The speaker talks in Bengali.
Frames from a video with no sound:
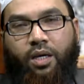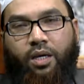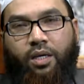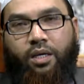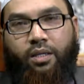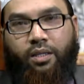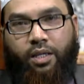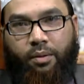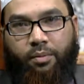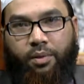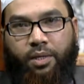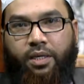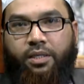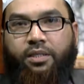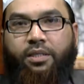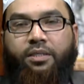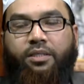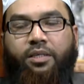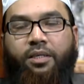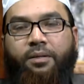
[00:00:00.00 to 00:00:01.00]
কিতাবই
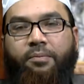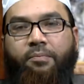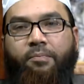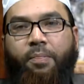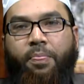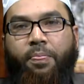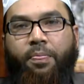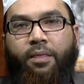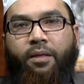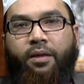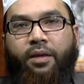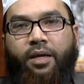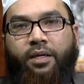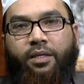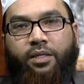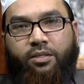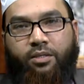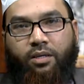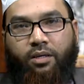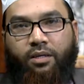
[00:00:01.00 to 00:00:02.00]
এসেছে
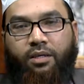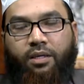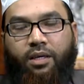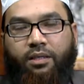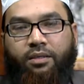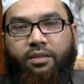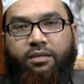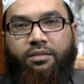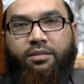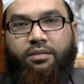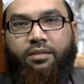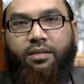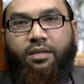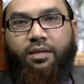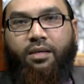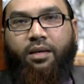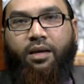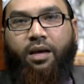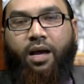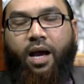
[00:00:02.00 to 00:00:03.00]
এটি সাহি হাদিস
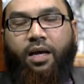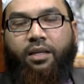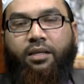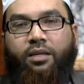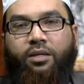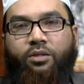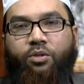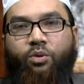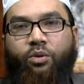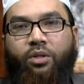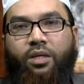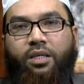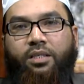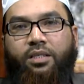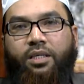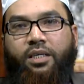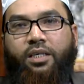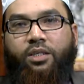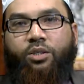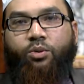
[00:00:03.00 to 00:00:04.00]
আল্লাহ রাসুলকে
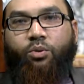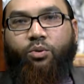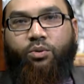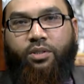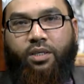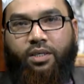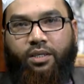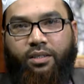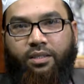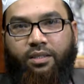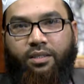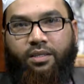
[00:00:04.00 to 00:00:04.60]
জিজ্ঞেস করছেন